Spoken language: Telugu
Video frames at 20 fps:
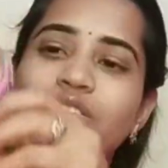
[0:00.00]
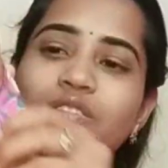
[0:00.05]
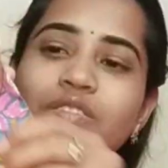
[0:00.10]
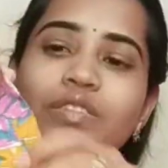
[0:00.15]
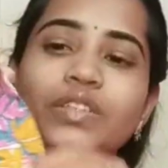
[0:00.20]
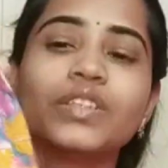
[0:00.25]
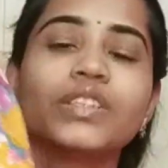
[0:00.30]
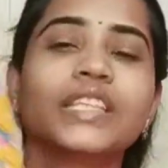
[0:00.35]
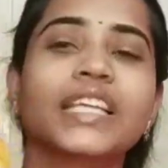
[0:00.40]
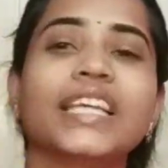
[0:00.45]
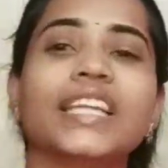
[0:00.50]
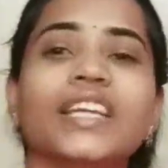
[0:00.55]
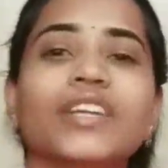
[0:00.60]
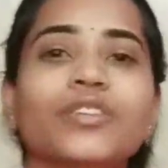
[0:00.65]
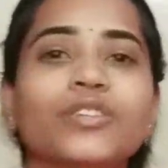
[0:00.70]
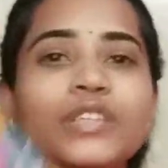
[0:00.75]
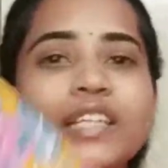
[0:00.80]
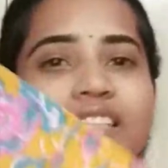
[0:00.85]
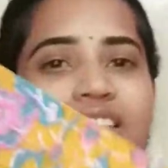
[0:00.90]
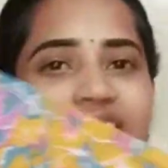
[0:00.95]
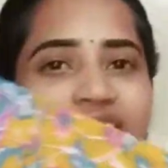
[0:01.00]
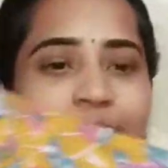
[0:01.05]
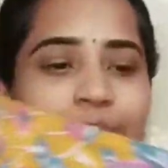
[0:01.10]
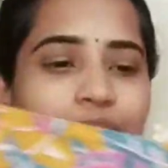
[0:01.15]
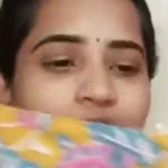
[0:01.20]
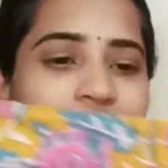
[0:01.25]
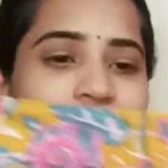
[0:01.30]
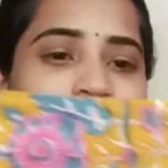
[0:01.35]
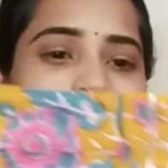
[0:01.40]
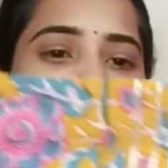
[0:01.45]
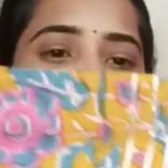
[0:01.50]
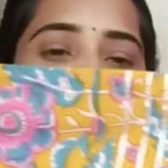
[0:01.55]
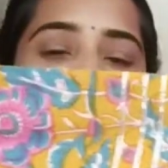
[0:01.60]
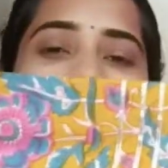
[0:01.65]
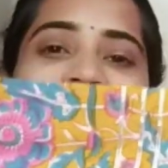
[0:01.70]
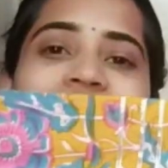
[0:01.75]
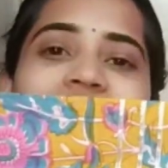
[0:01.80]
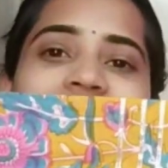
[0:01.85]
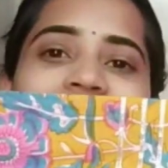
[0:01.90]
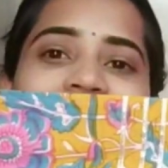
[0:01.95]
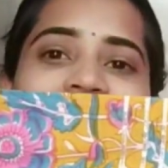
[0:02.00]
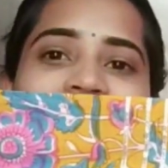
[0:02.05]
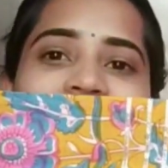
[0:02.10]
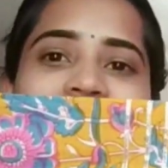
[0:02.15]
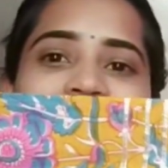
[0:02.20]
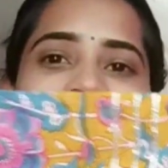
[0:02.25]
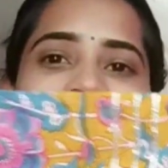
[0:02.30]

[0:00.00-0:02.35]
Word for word: సో దీనికి కూడా త్రీ బై ఫోర్త్ హ్యాండ్స్ అనేది